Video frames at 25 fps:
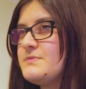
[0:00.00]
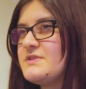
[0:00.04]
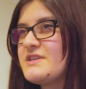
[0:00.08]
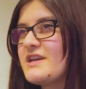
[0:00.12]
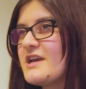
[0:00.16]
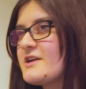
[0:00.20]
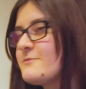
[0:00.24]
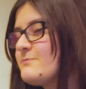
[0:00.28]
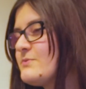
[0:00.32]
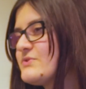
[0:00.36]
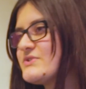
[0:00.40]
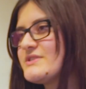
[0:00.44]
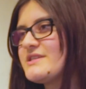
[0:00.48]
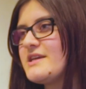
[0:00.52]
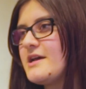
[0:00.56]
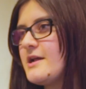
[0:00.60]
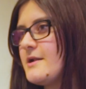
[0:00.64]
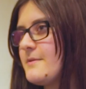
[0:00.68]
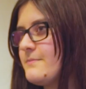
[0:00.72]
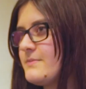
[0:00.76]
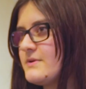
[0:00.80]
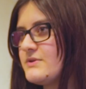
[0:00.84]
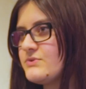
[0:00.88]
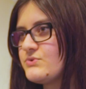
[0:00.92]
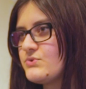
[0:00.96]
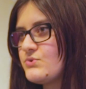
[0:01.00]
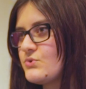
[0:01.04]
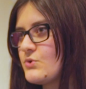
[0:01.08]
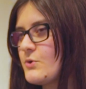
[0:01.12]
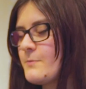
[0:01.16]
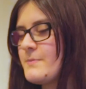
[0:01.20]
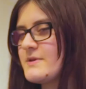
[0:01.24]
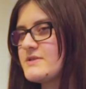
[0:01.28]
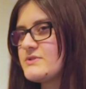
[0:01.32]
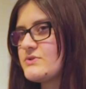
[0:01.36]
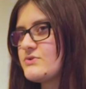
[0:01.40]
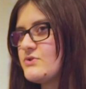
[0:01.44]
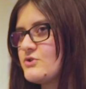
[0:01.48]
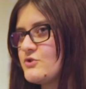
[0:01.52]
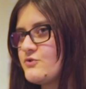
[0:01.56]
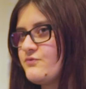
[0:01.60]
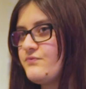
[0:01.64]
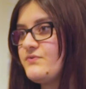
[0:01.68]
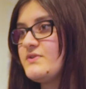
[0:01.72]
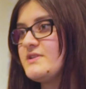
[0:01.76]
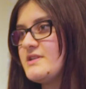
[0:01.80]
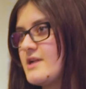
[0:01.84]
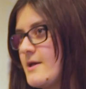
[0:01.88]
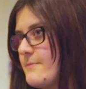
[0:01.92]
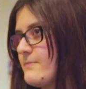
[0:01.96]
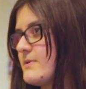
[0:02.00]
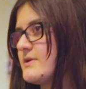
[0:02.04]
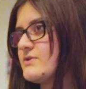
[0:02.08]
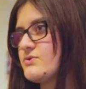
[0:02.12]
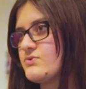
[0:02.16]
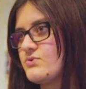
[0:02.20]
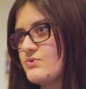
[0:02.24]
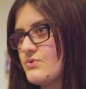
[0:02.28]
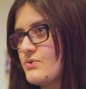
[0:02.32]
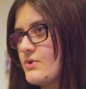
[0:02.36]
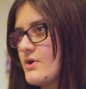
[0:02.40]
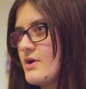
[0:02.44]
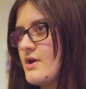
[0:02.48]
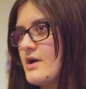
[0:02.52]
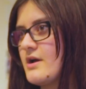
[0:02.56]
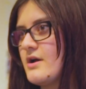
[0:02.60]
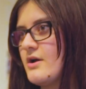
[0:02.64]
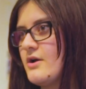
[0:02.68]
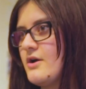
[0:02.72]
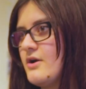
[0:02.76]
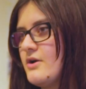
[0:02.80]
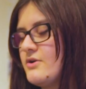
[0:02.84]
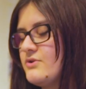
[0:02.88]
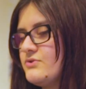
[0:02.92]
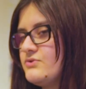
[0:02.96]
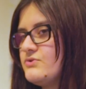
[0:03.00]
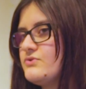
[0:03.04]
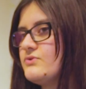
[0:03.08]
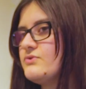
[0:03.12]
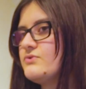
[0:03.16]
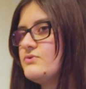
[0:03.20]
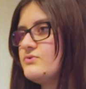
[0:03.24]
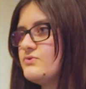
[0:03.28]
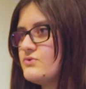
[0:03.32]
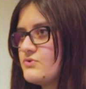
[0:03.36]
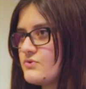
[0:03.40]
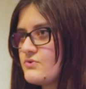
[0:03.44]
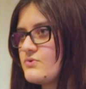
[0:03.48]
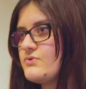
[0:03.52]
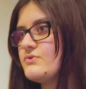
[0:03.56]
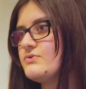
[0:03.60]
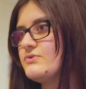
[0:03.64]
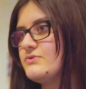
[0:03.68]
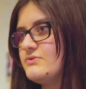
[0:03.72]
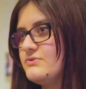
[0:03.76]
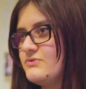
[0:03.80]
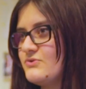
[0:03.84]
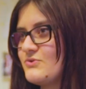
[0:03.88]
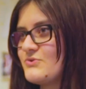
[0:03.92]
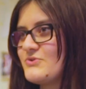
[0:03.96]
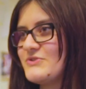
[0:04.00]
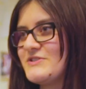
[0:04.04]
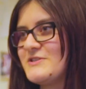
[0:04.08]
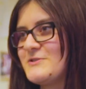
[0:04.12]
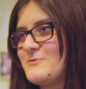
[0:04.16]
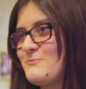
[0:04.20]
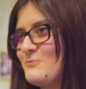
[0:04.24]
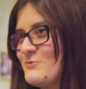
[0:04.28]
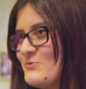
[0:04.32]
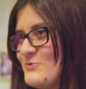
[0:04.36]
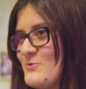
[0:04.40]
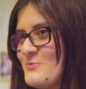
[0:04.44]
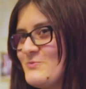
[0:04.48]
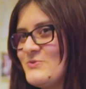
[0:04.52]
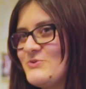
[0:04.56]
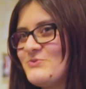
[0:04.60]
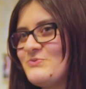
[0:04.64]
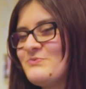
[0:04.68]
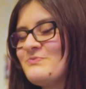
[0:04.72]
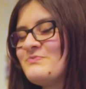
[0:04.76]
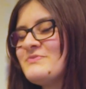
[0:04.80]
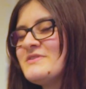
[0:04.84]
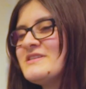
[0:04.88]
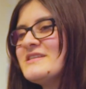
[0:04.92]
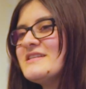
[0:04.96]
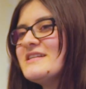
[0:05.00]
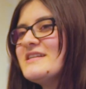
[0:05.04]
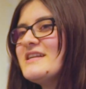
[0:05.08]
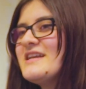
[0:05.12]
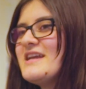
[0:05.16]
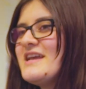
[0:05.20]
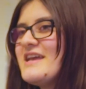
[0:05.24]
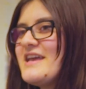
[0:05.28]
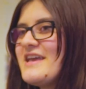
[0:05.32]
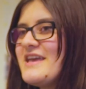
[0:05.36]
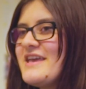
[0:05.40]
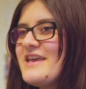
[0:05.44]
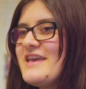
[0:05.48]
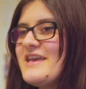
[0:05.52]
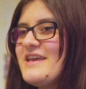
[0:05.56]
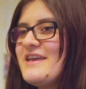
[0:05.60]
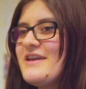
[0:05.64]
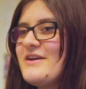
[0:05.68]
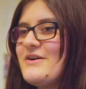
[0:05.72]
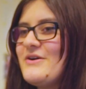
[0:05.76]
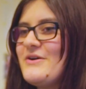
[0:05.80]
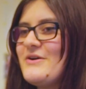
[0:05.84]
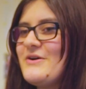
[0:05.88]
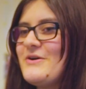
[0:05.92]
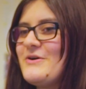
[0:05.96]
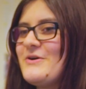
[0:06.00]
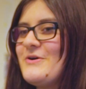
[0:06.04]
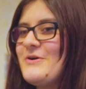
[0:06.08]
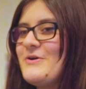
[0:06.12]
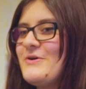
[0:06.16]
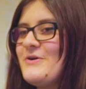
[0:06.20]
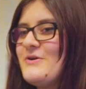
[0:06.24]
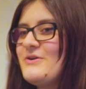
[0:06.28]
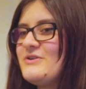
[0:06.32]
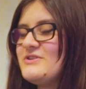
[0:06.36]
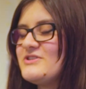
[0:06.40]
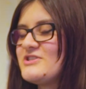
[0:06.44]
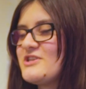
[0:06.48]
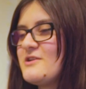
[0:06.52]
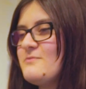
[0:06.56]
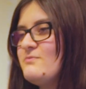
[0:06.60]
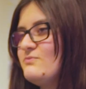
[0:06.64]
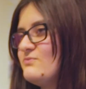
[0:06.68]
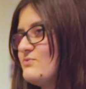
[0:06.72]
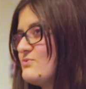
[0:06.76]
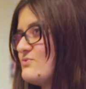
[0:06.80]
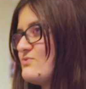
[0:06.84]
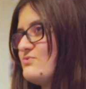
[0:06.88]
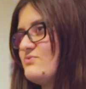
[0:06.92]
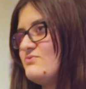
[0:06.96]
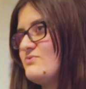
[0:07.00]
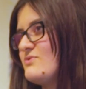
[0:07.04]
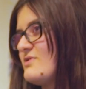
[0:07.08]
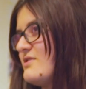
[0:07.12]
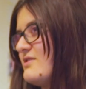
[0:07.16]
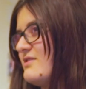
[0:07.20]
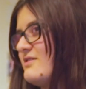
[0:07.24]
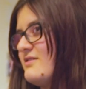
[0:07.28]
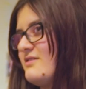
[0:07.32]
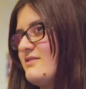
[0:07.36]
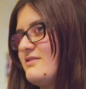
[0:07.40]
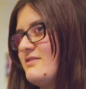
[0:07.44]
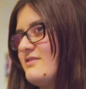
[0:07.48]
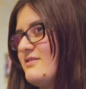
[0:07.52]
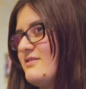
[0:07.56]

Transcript: direct pensé à la peinture parce que je fais de la peinture euh, du, du, côté de mon option. Et euh, j'aime beaucoup. Euh,